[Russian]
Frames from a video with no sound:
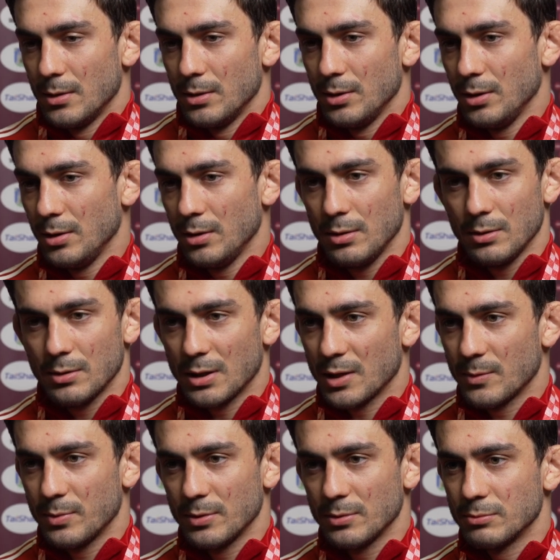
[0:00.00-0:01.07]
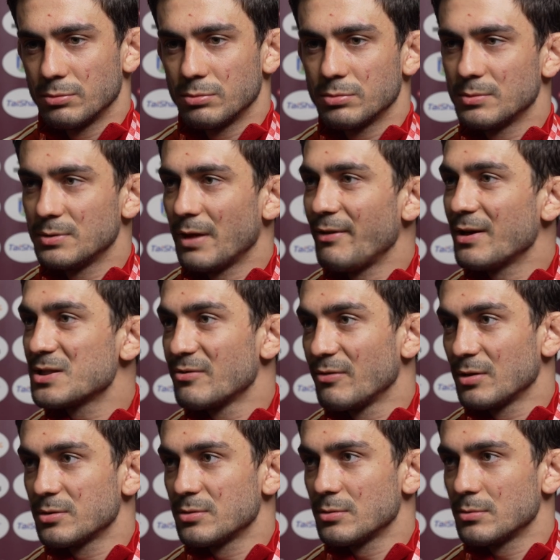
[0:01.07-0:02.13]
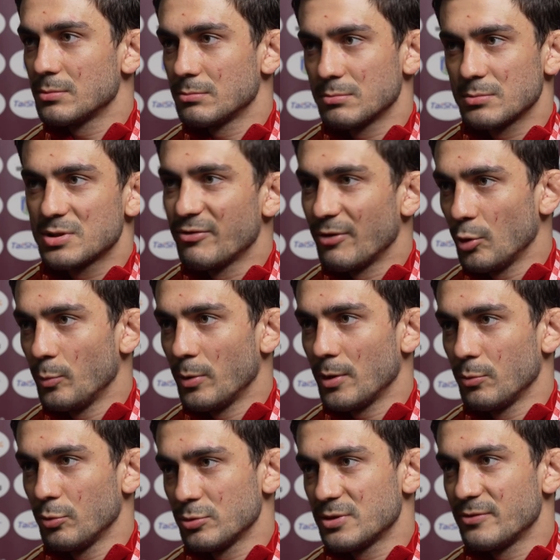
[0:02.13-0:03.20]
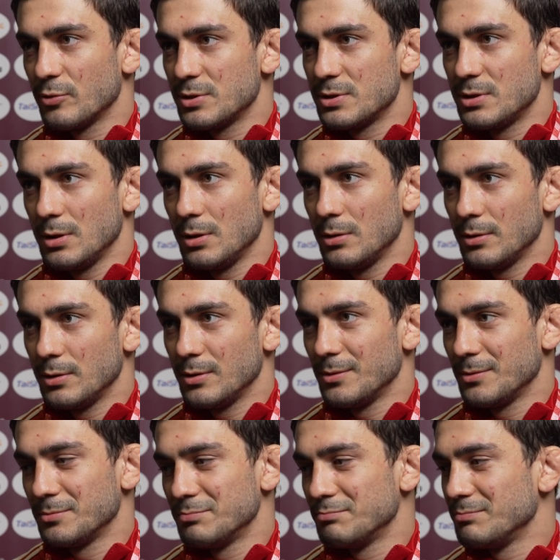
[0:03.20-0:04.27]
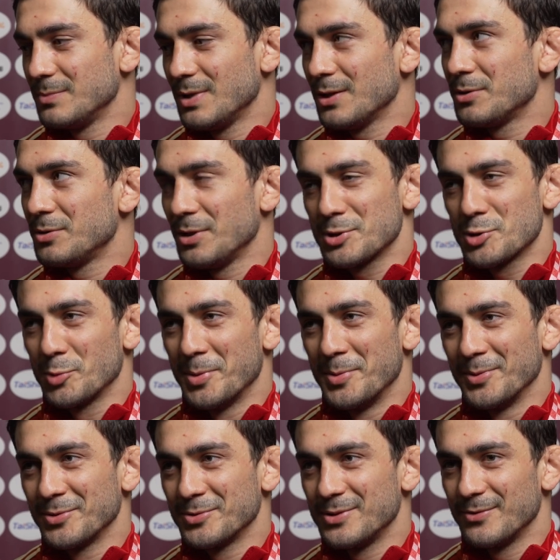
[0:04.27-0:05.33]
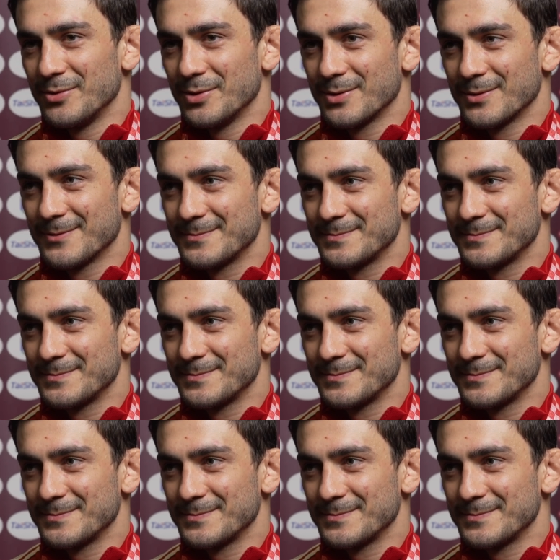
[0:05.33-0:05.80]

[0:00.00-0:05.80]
И как бы навязывал свою борьбу, свой стиль, и нет, не особо был удивлен.